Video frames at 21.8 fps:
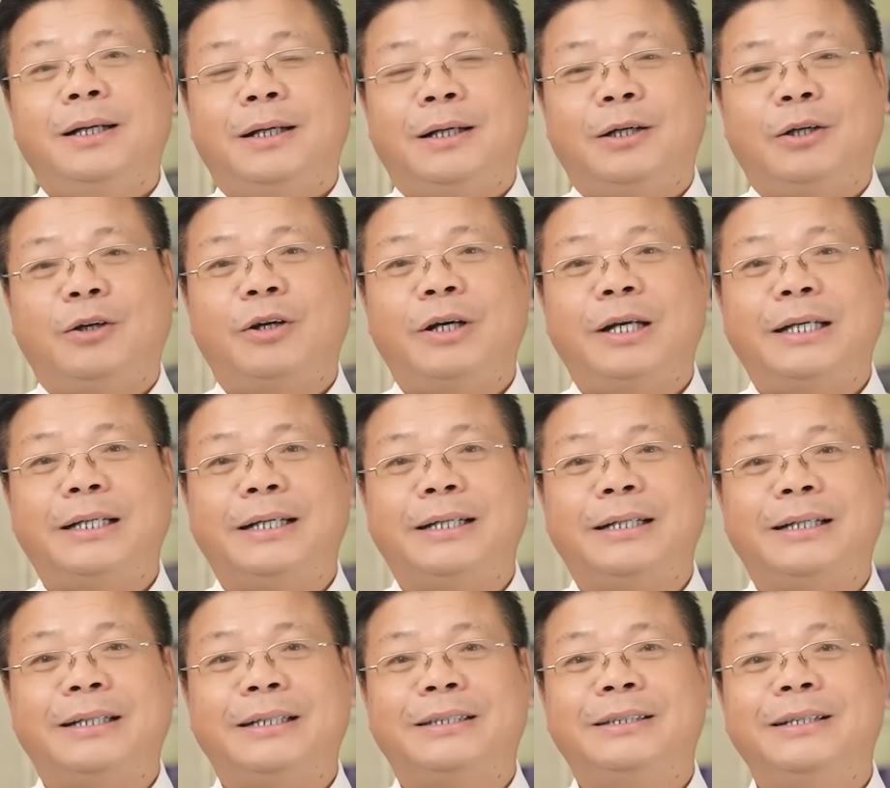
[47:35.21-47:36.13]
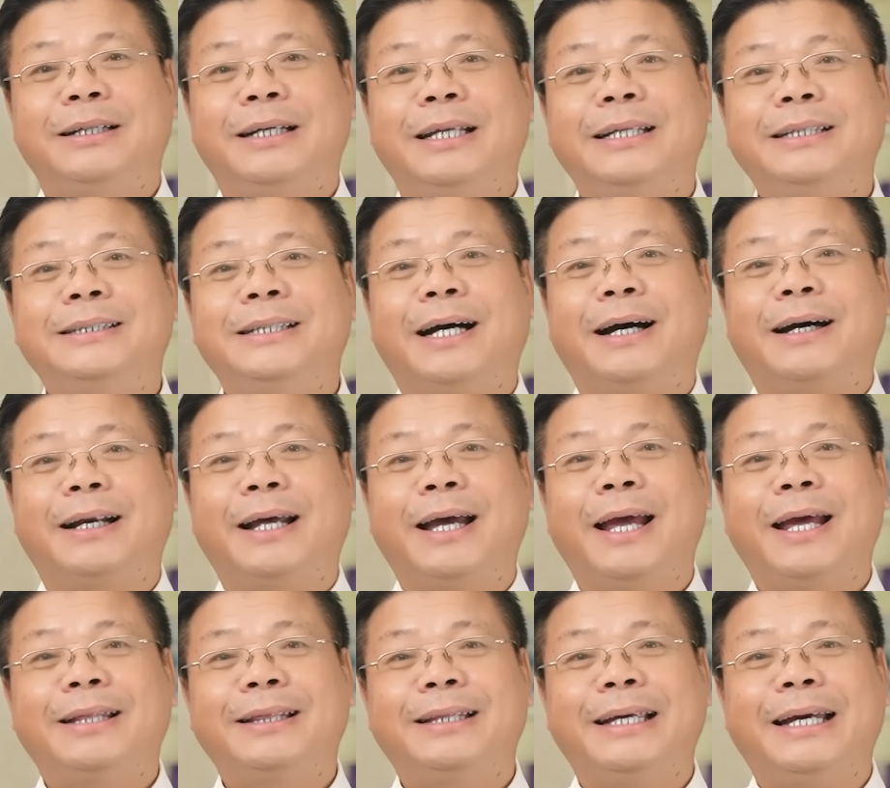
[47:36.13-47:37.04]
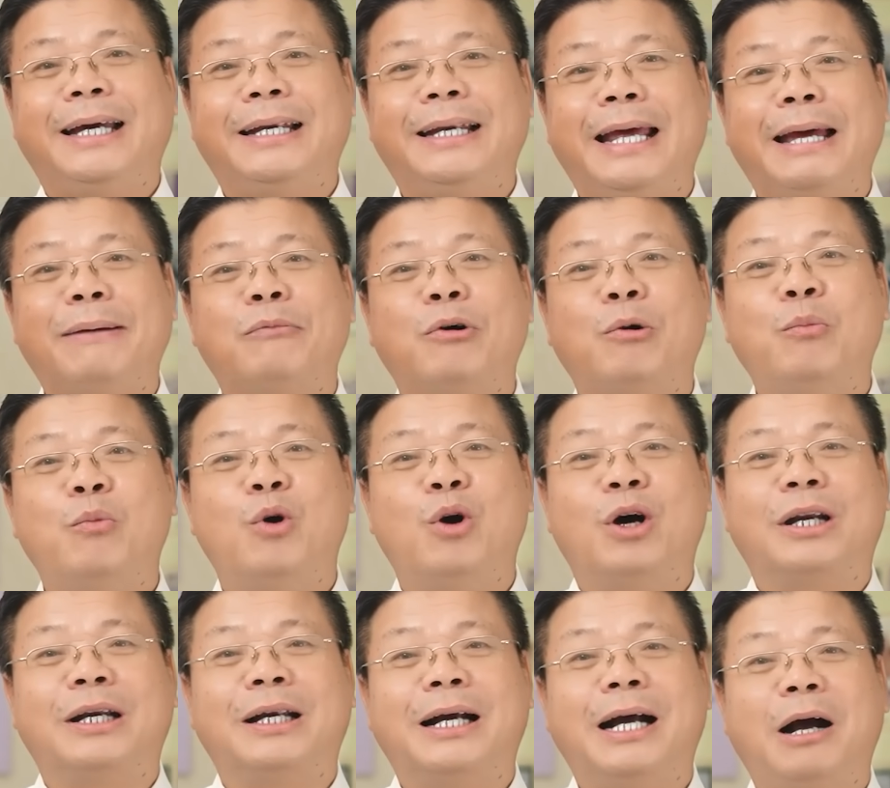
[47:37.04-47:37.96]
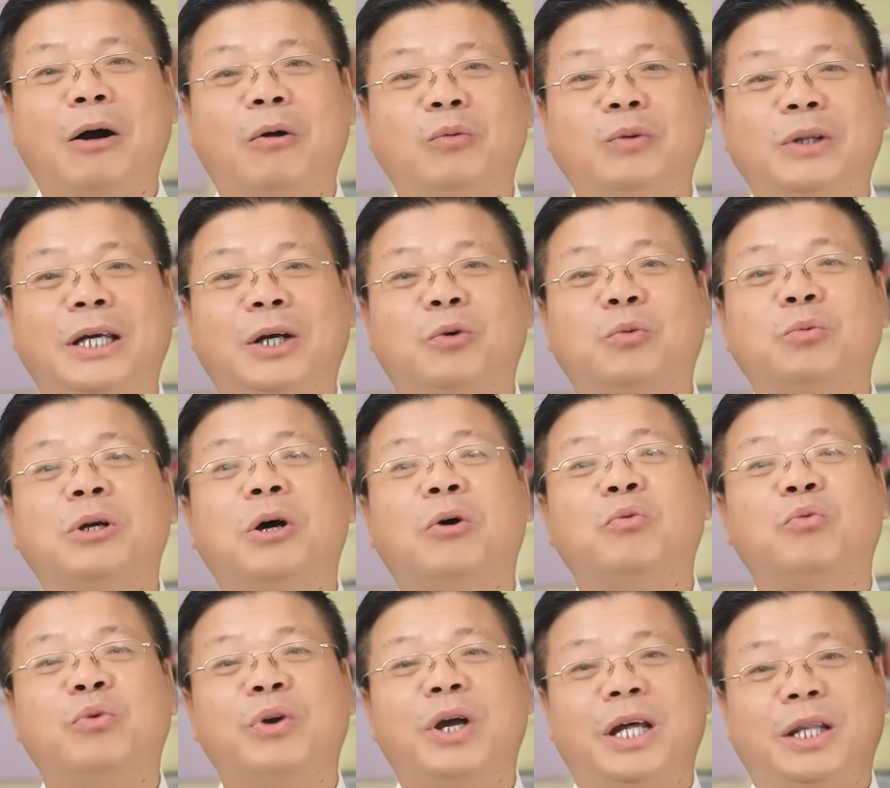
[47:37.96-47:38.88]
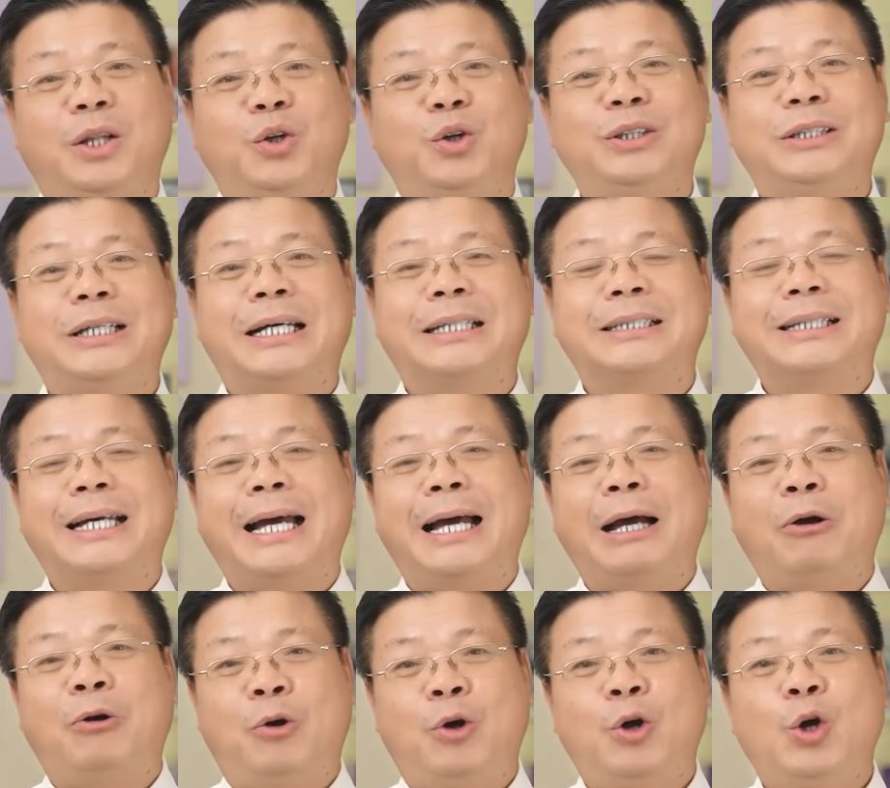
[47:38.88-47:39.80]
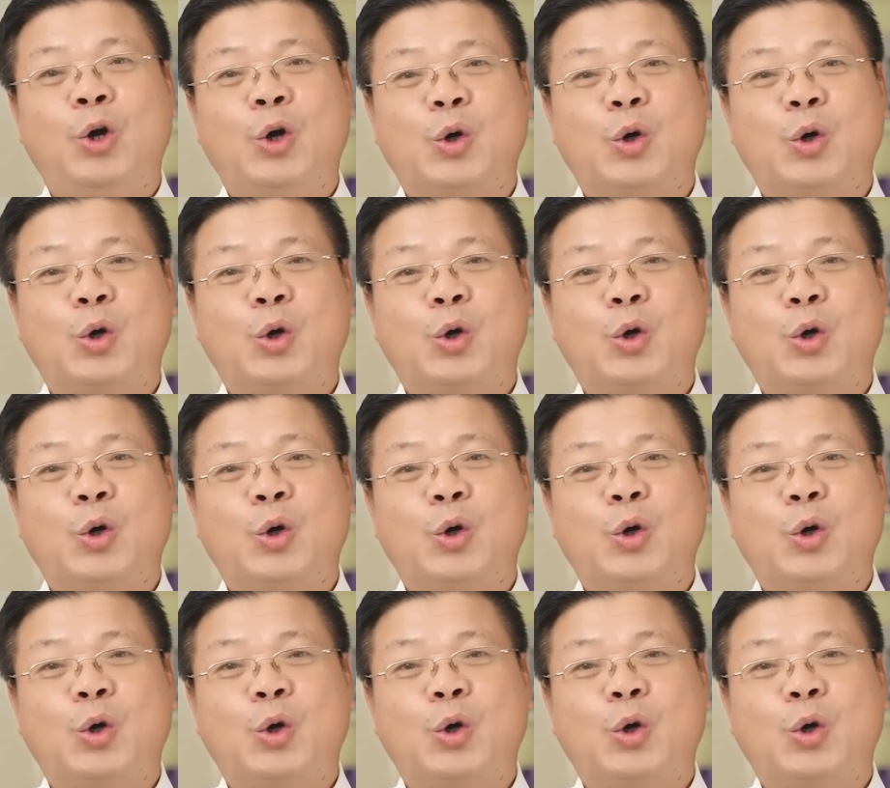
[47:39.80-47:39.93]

nó lại chưa đến chợ đã hết tiền, em có buồn không? Thì cũng động viên thôi, chả sao.